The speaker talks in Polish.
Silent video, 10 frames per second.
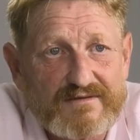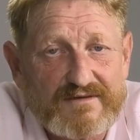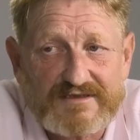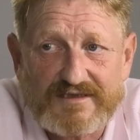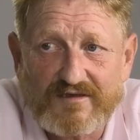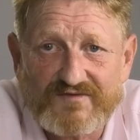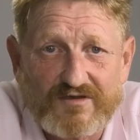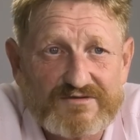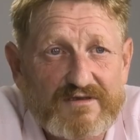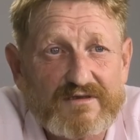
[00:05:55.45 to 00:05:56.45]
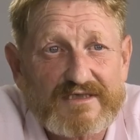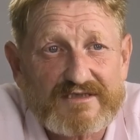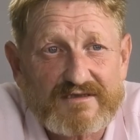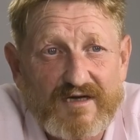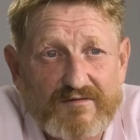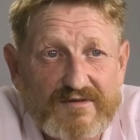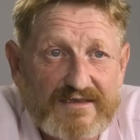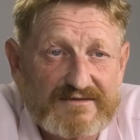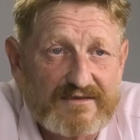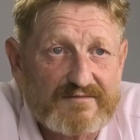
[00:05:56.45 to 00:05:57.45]
Ich synowie chodzili do naszej szkoły,
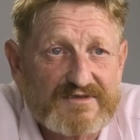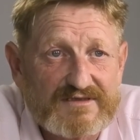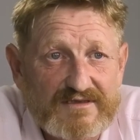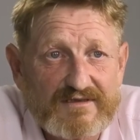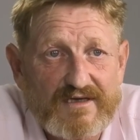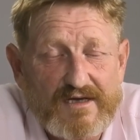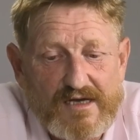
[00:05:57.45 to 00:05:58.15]
ja z jednym z nich.